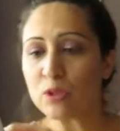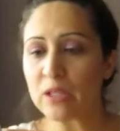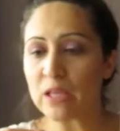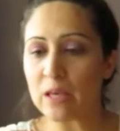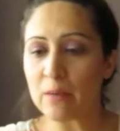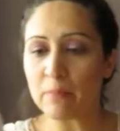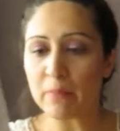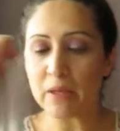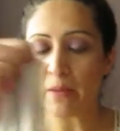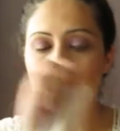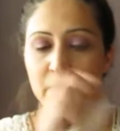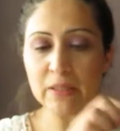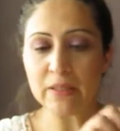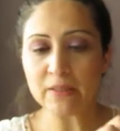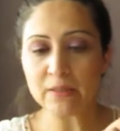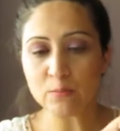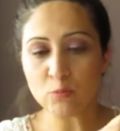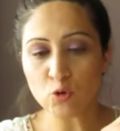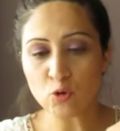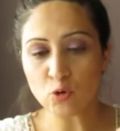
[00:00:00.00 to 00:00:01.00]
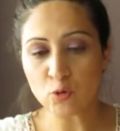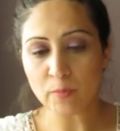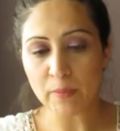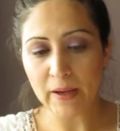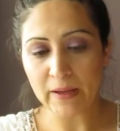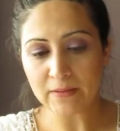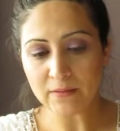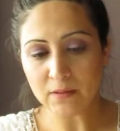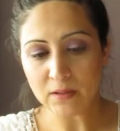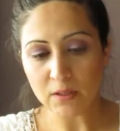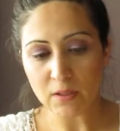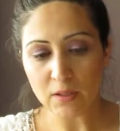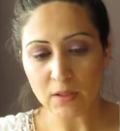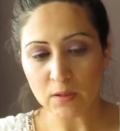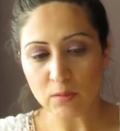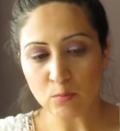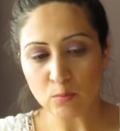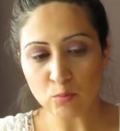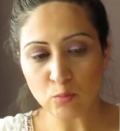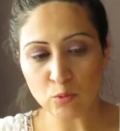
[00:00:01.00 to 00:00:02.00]
giyemeyebilirim. Çünkü ben
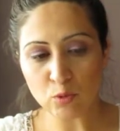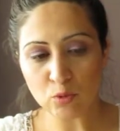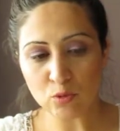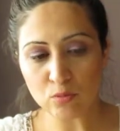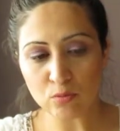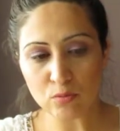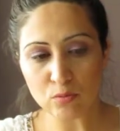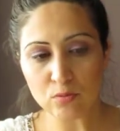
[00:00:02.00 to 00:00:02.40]
bu